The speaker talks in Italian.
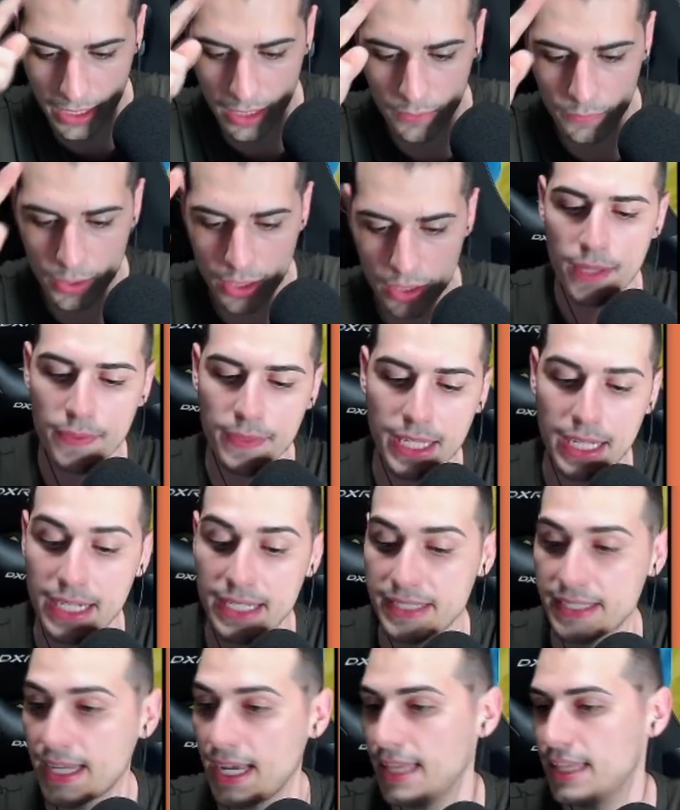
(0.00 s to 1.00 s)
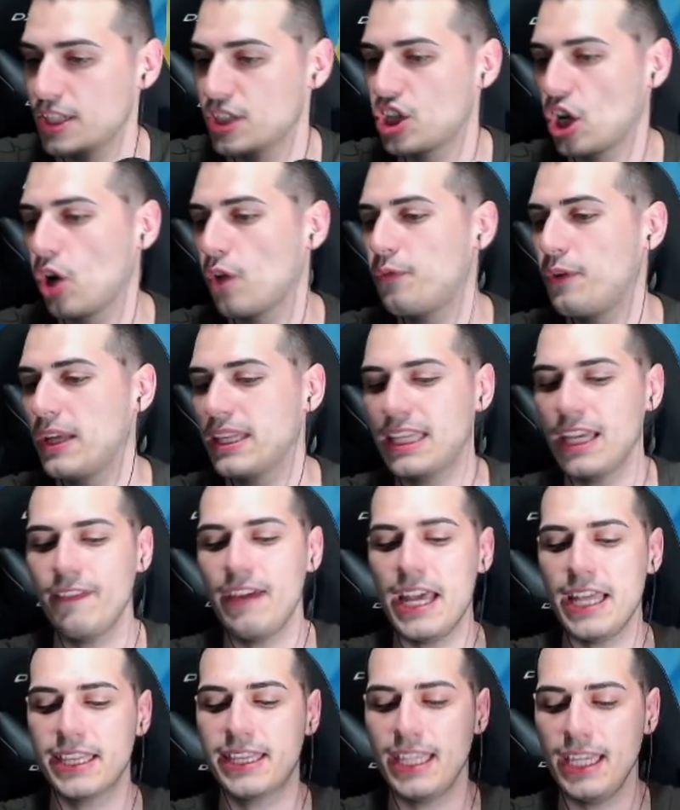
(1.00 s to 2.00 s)
il video nelle schede. Già ne ho fatte
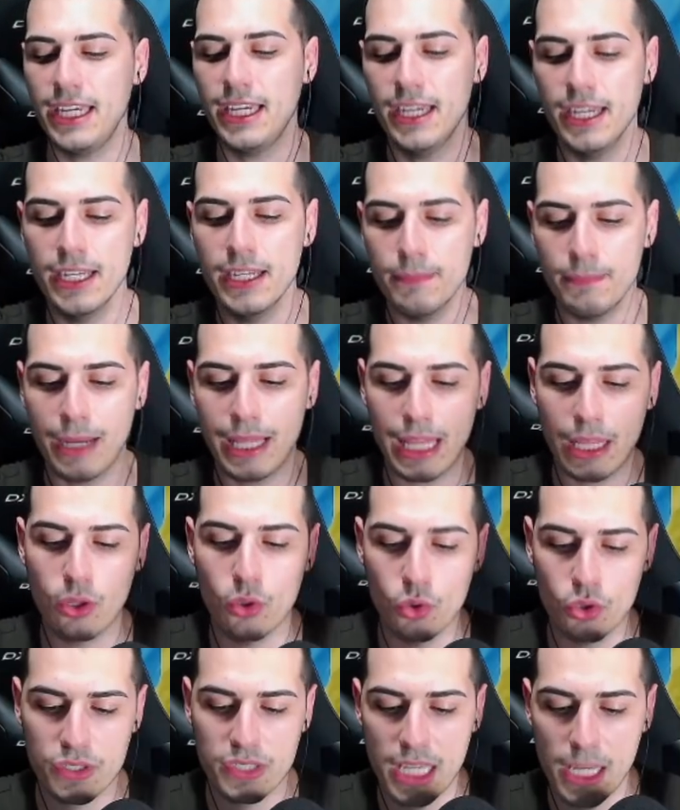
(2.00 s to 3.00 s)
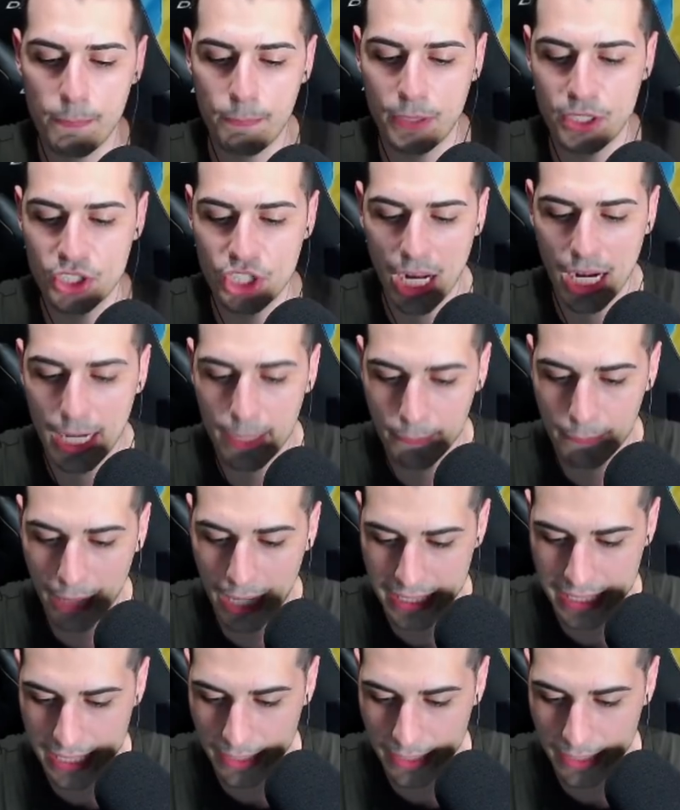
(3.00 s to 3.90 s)
20, ma dato uno skip giallo e basta,